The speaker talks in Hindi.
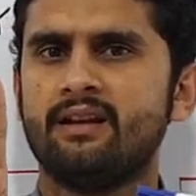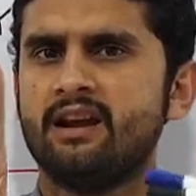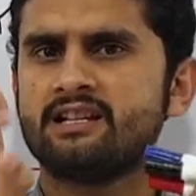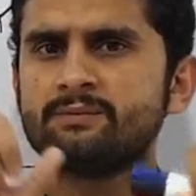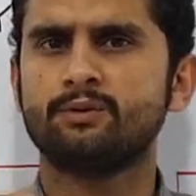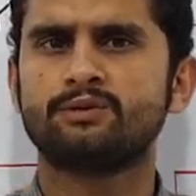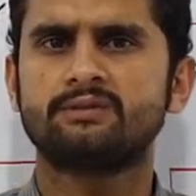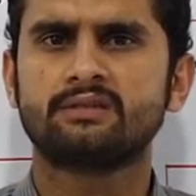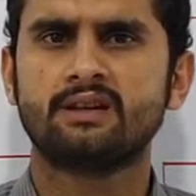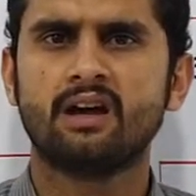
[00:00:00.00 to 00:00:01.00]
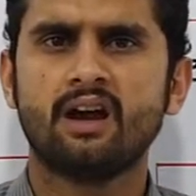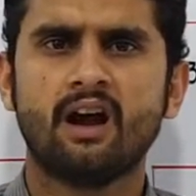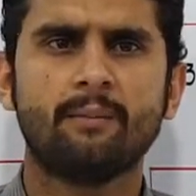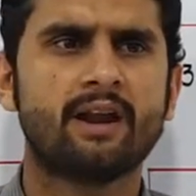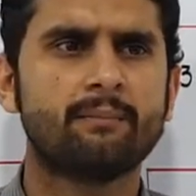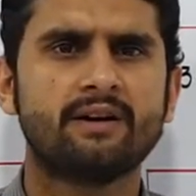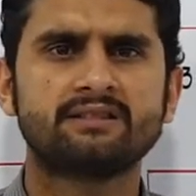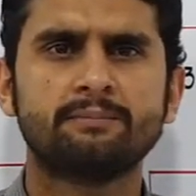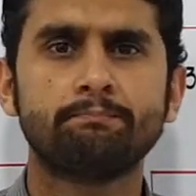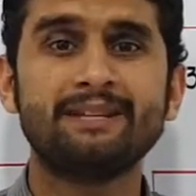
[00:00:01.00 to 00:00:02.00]
लेट्स सपोज हमारे
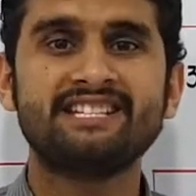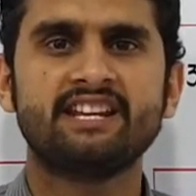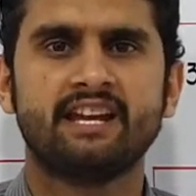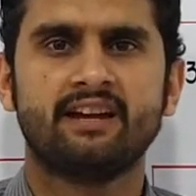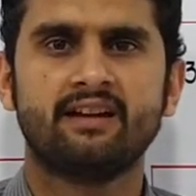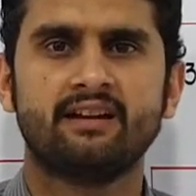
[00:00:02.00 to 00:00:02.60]
पास पिजन है